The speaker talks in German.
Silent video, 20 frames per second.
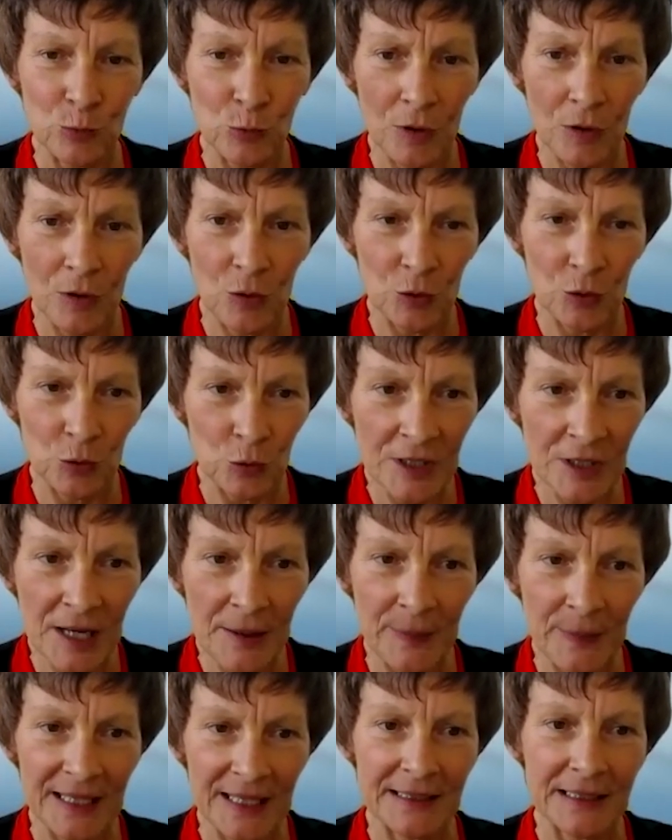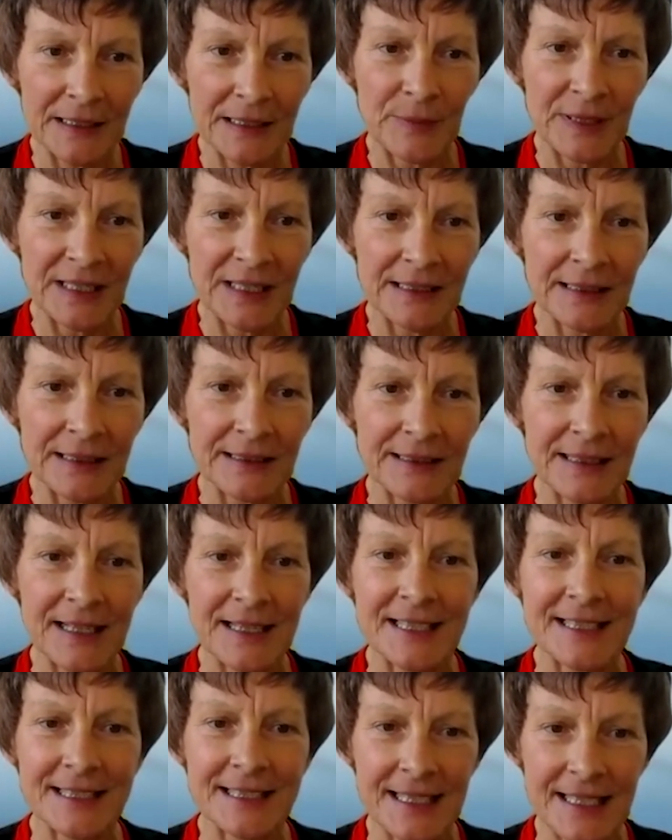Corona-Pandemie ja
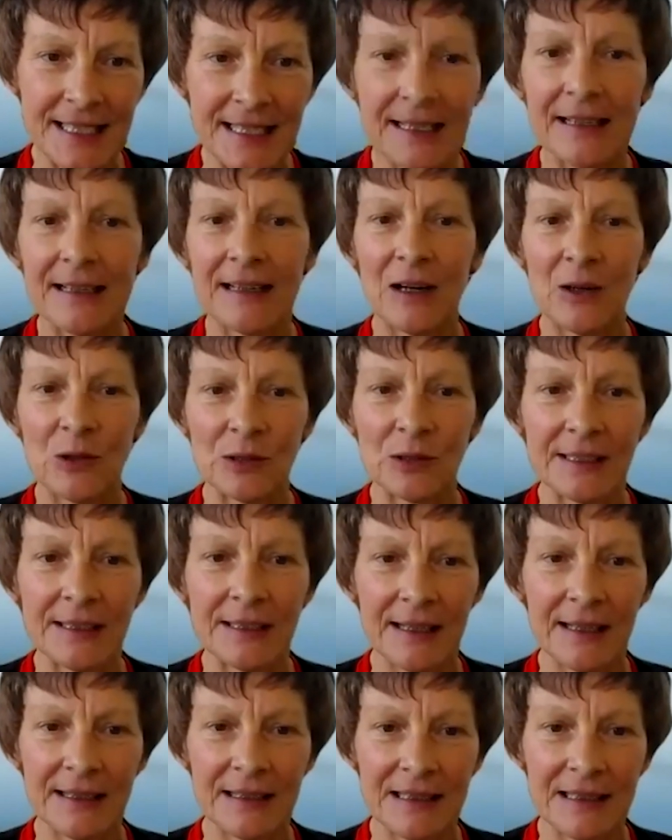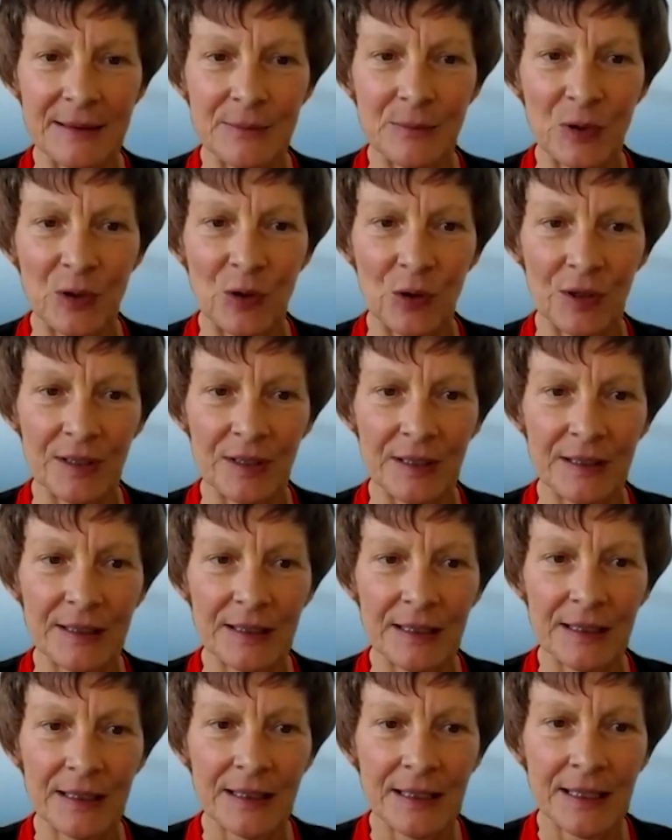sehr hautnah erleben können.